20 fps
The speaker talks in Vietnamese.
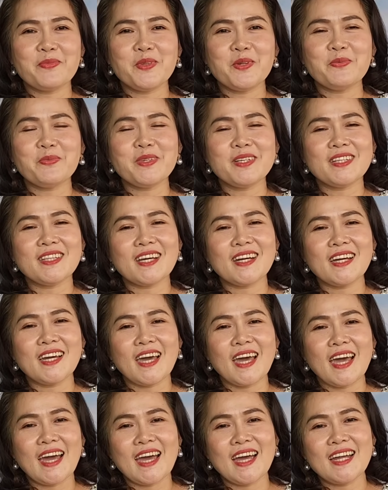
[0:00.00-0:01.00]
chúc cho tất
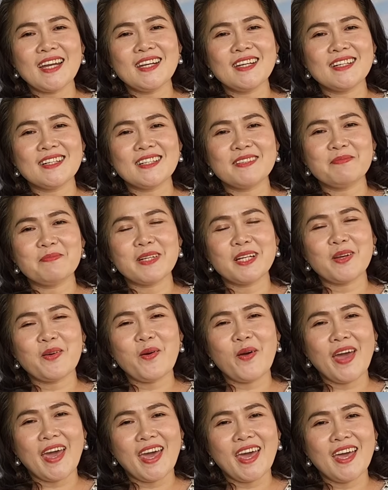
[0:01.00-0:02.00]
cả được mạnh
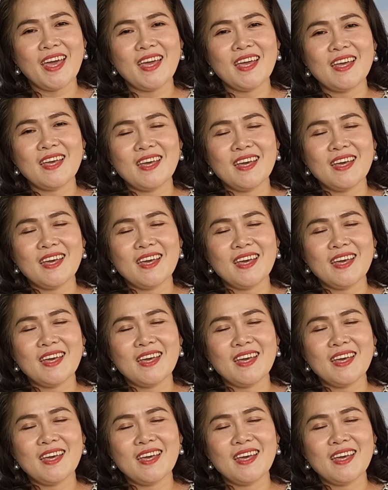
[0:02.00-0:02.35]
khỏe